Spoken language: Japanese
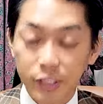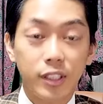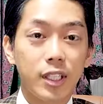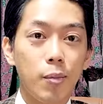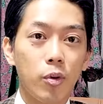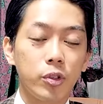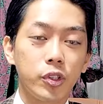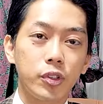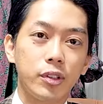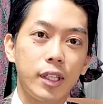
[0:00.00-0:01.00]
1A も
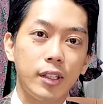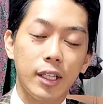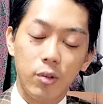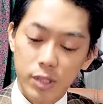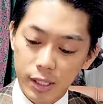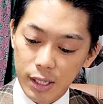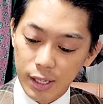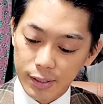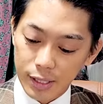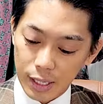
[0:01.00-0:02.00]
60点台乗せた
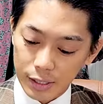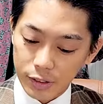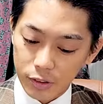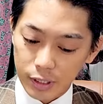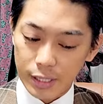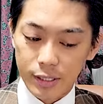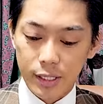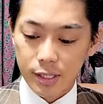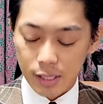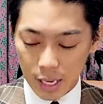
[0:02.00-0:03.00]
かったなっていう感じ
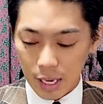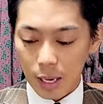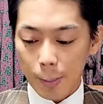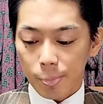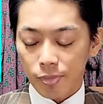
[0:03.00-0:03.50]
ですね。